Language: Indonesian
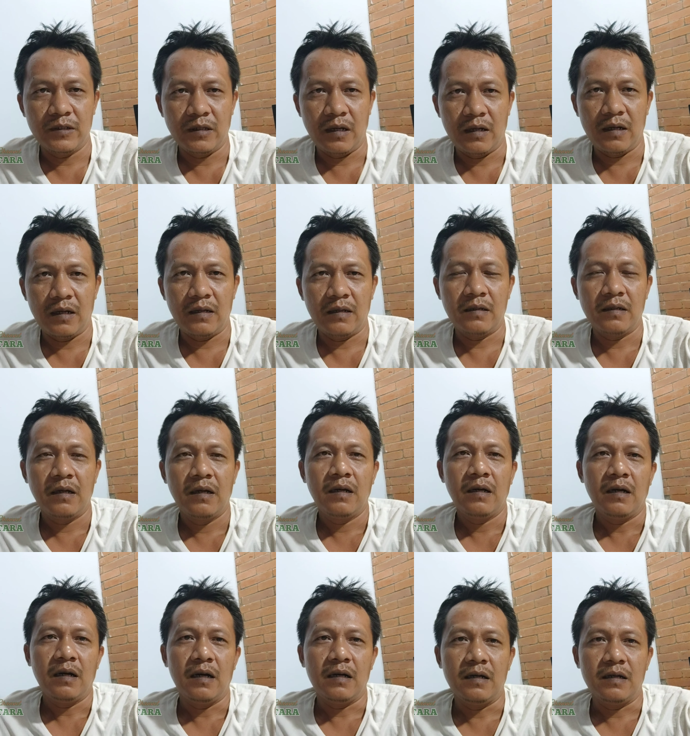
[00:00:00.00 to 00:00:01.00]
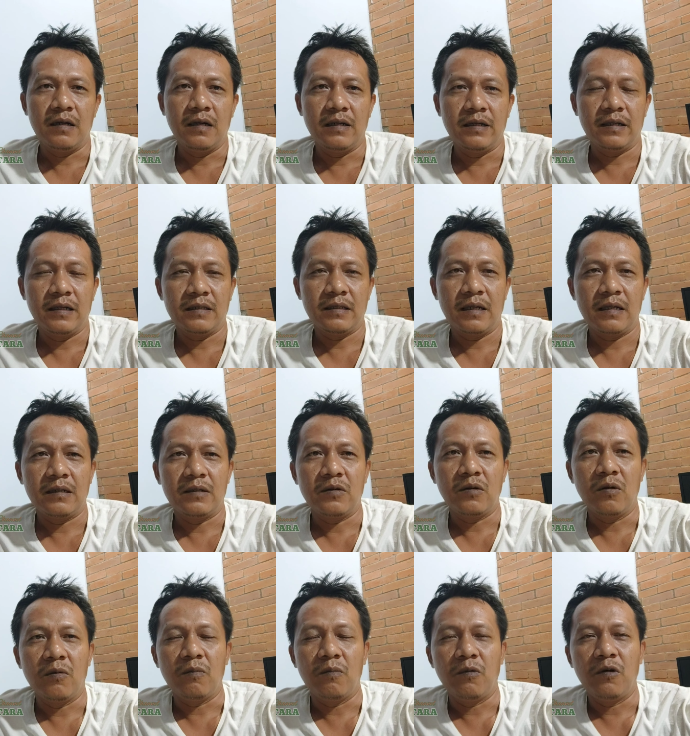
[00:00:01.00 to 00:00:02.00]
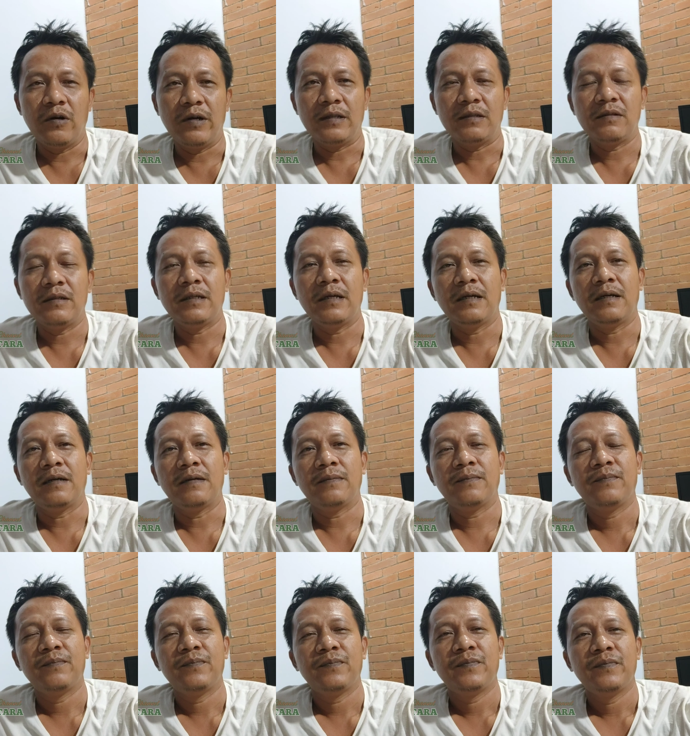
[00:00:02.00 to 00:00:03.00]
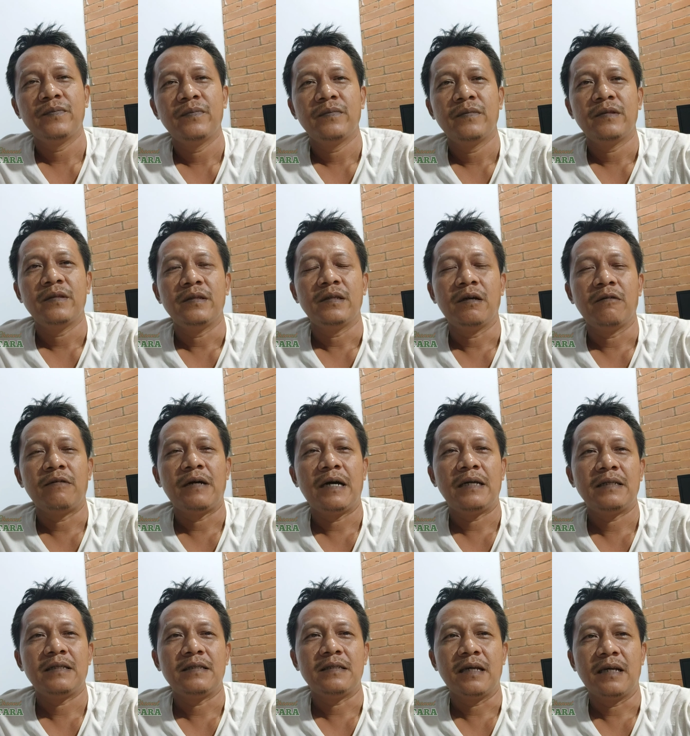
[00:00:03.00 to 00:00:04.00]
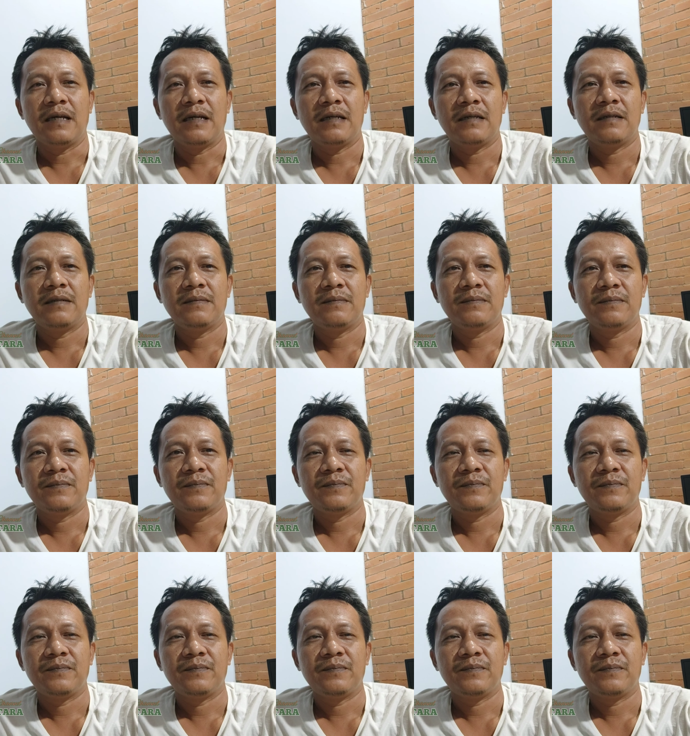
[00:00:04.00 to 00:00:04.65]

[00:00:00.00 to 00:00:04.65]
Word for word: misalkan anda dikatakan goblok itu ya ya wajar.